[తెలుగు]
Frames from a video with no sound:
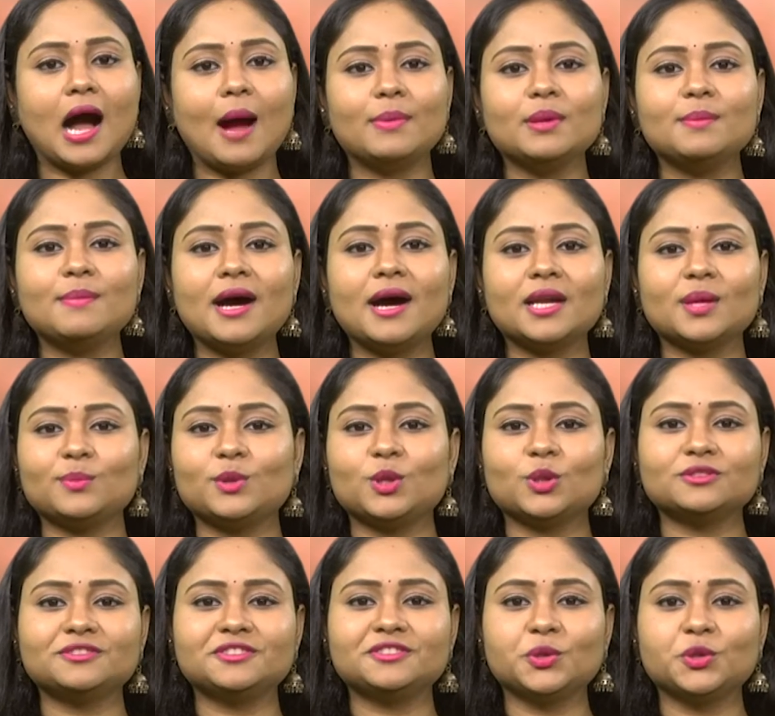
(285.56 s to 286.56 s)

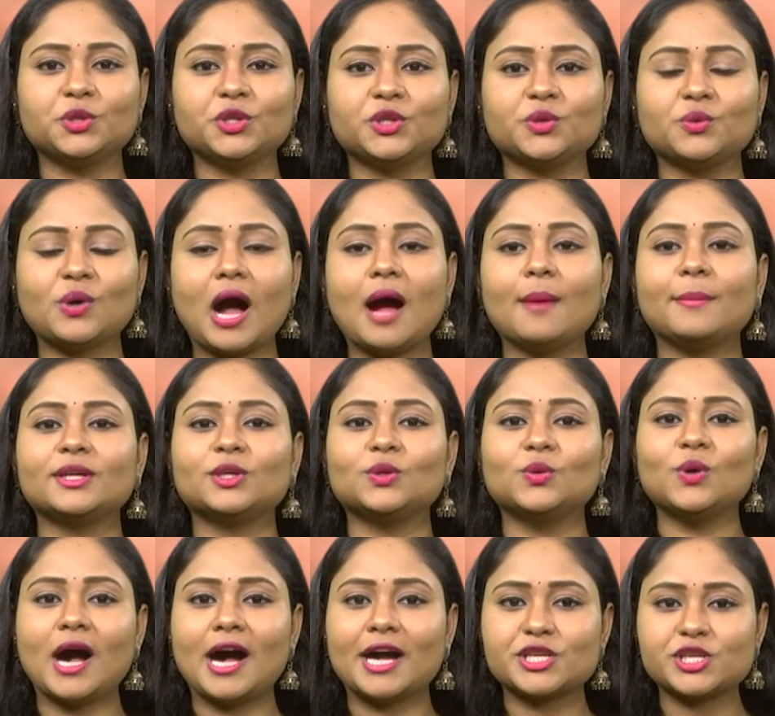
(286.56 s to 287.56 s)
అభిమానంతో సూర్యుడు
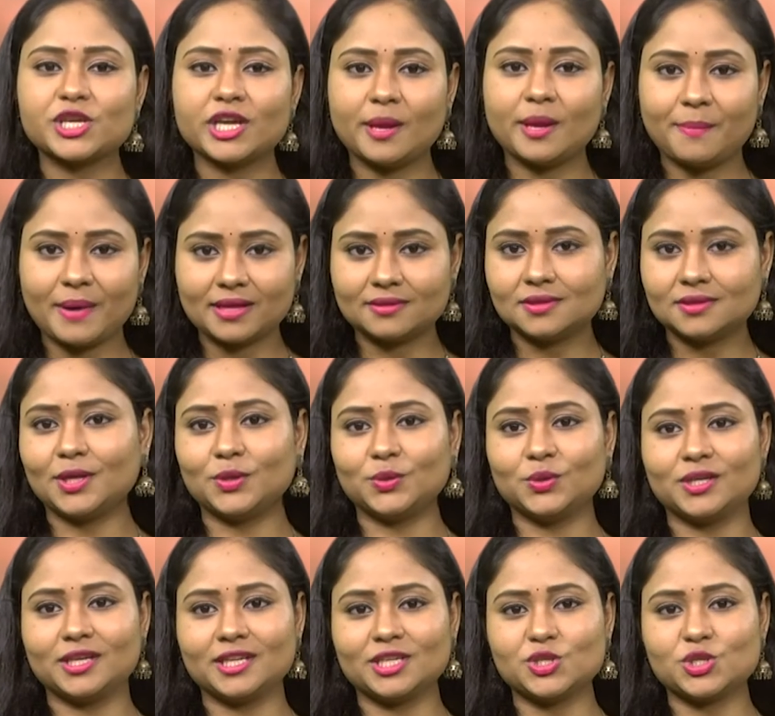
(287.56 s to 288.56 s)
ఆమెకు అక్షయ పాత్ర
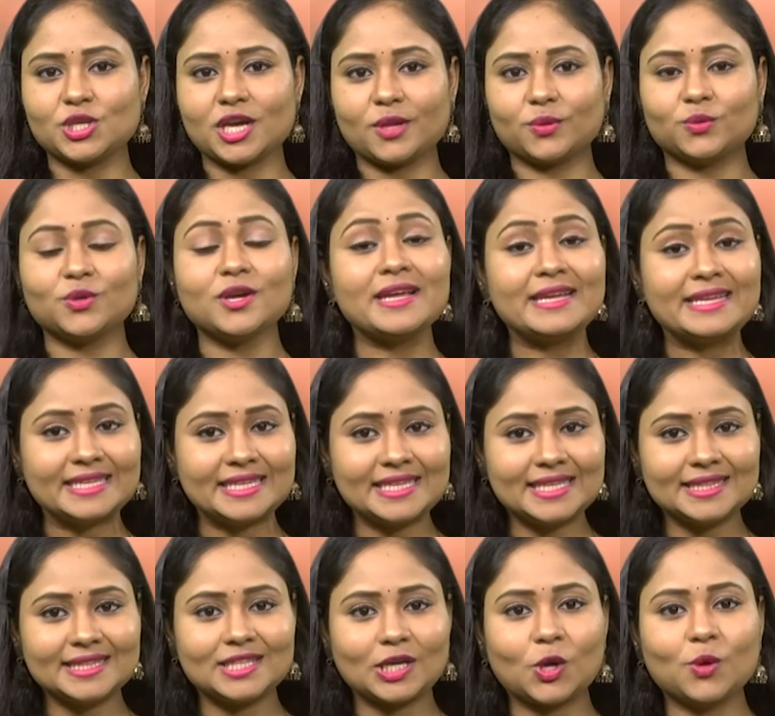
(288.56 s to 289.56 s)
అనుగ్రహించాడు
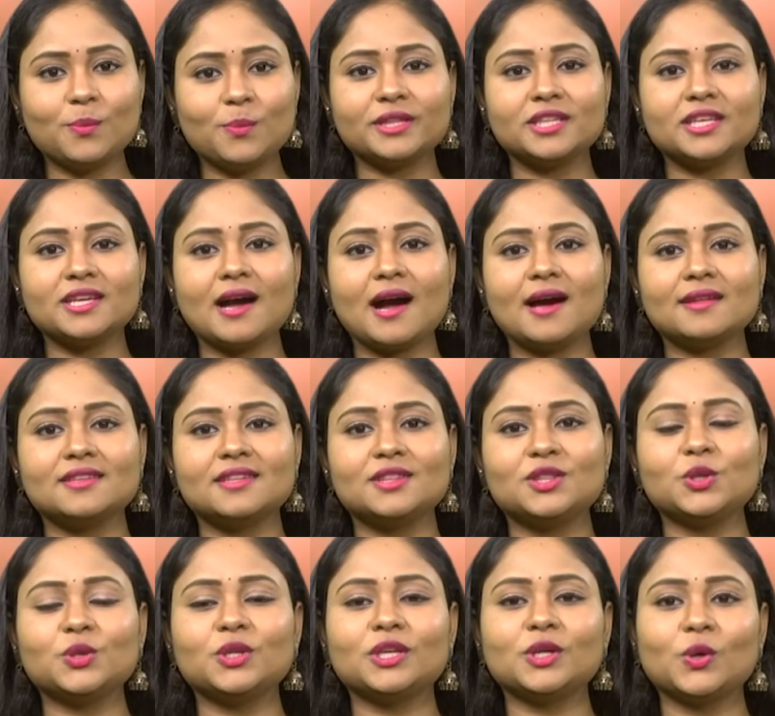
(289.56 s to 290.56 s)
ఈ ద్రౌపది
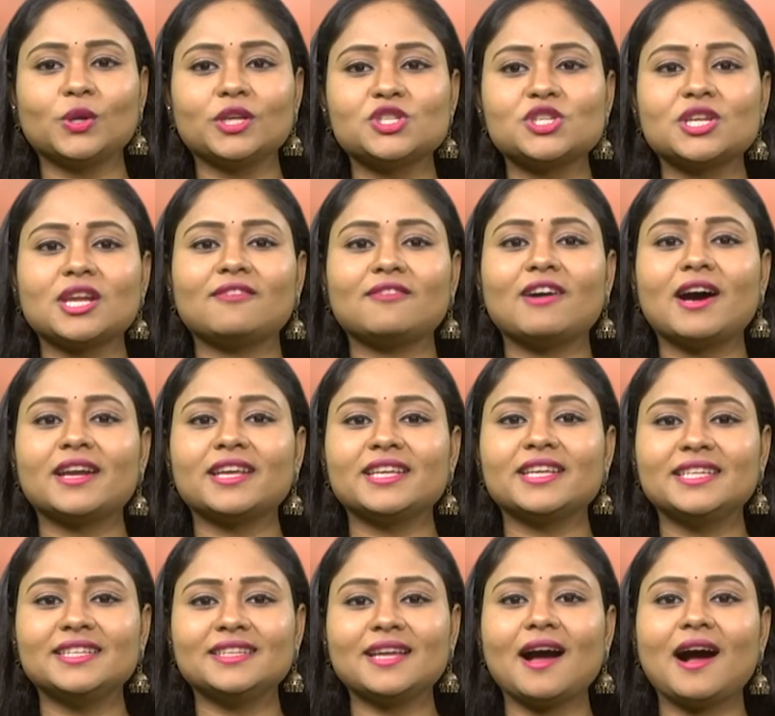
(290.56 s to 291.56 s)
ఆదిత్యుని కొలిచిన వారి
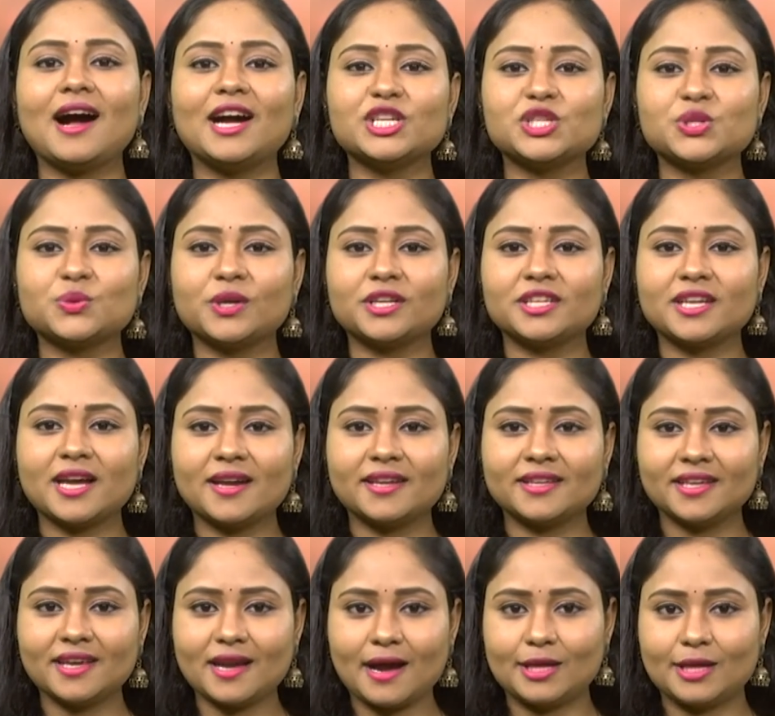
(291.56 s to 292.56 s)
ఇంట
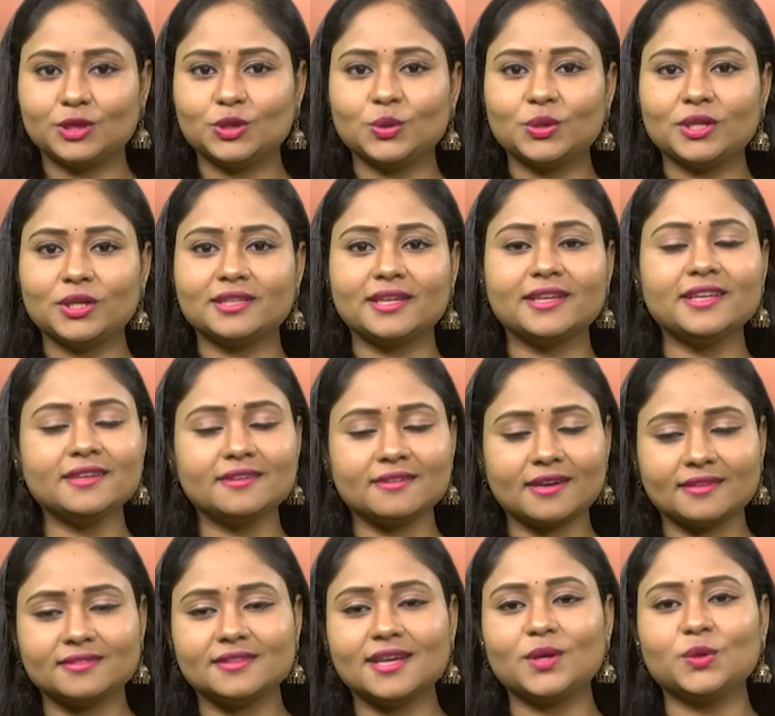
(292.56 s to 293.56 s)
ఐశ్వర్యానికి అంతుండదని
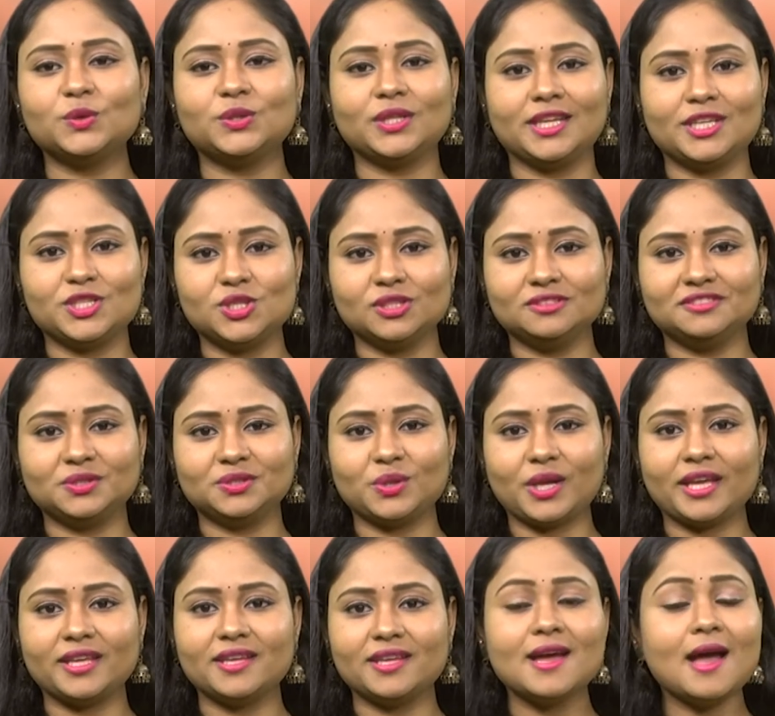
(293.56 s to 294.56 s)
గ్రంథాలు
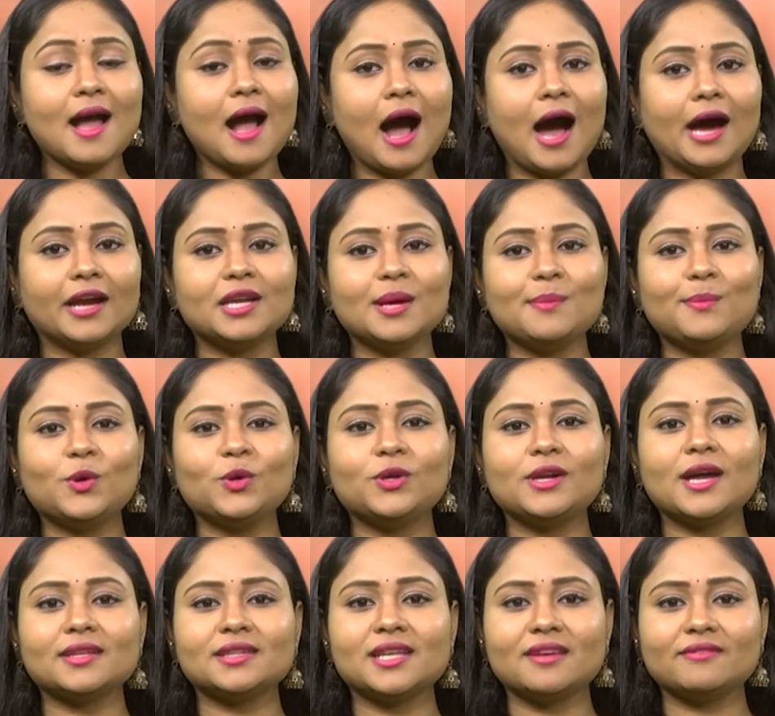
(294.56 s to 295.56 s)
తెలియజేస్తున్నాయి
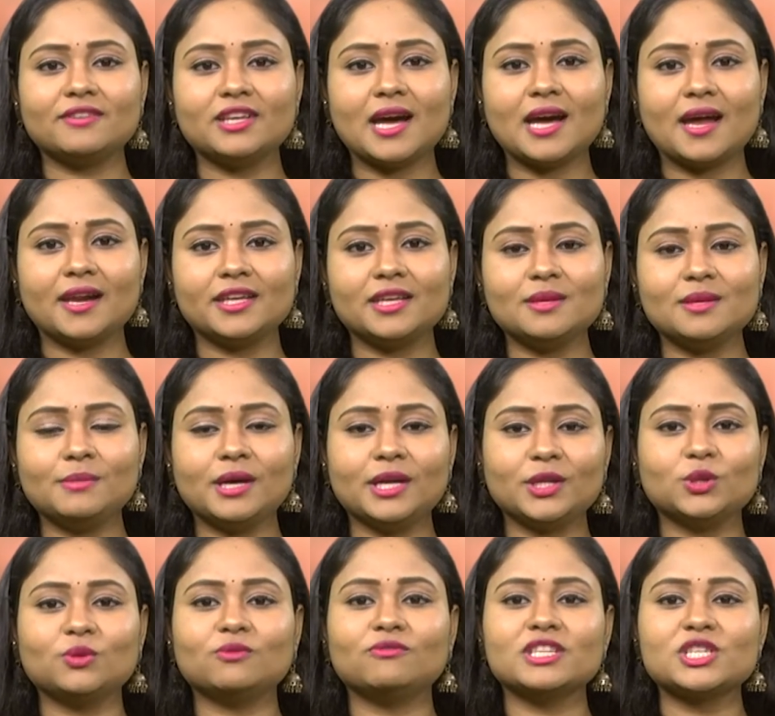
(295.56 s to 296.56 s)
అన్నపూర్ణాదేవి ఆలయం
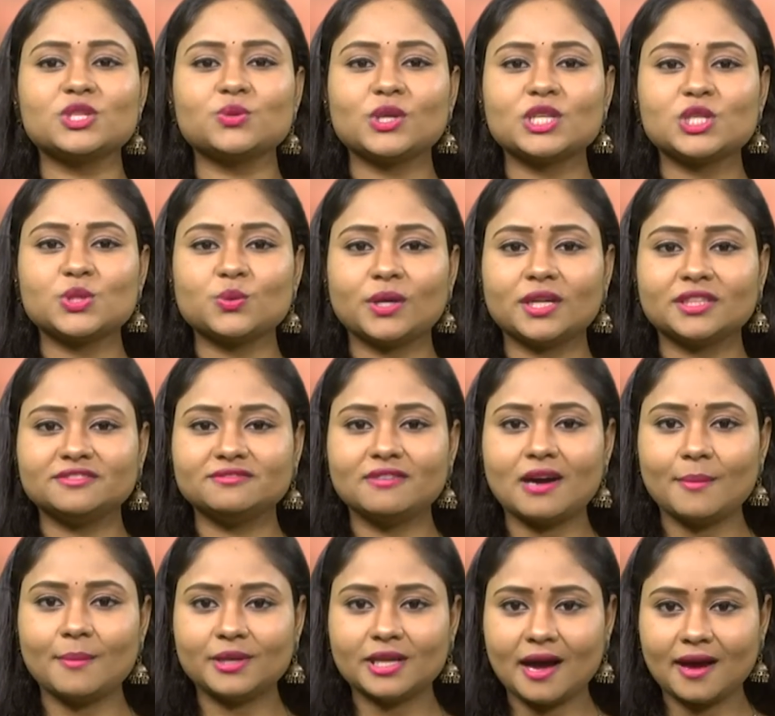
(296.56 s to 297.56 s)
మరియు విశ్వేశ్వర
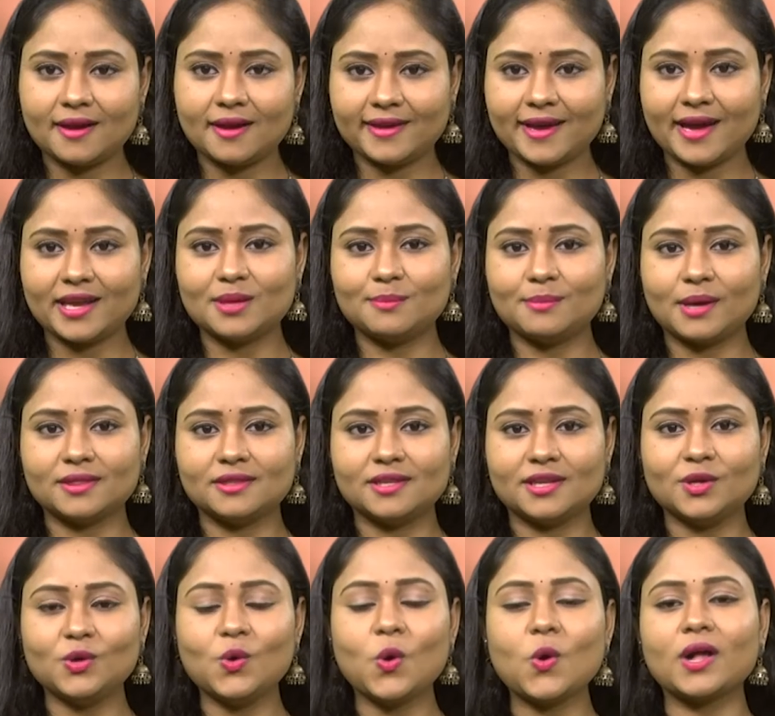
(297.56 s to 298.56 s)
స్వామి ఆలయాల
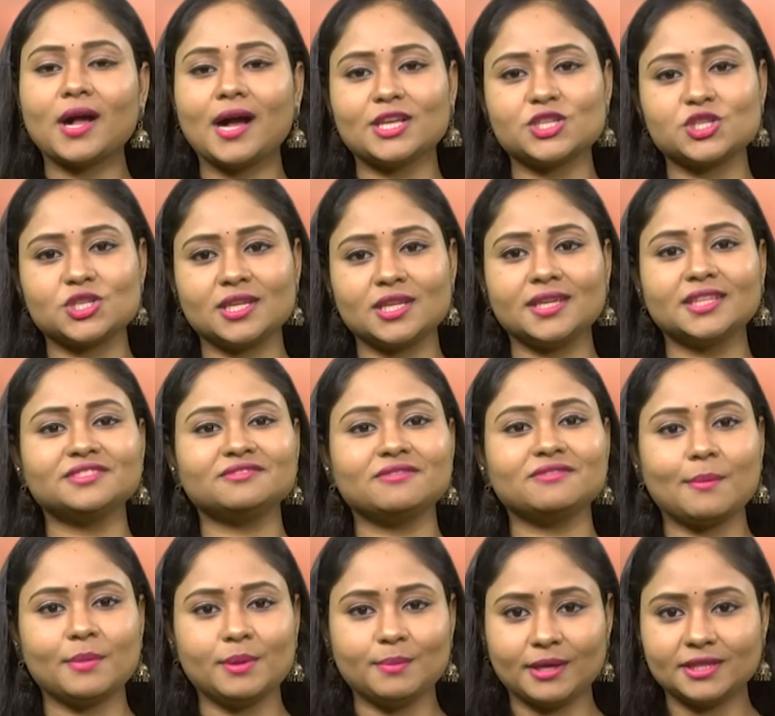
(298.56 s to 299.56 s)
మధ్యలో ఒక ఆంజనేయ
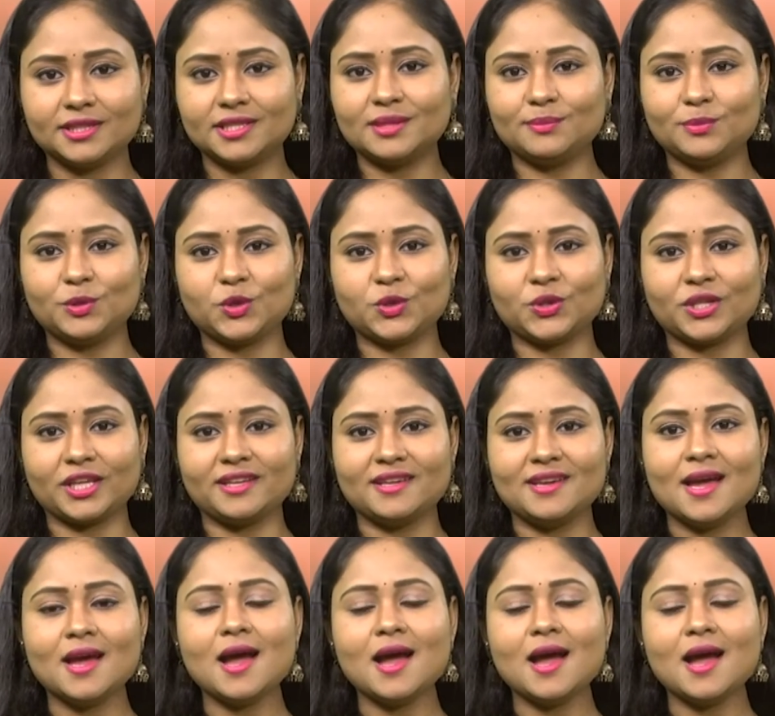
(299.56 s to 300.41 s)
స్వామి మందిరం ఉంటుంది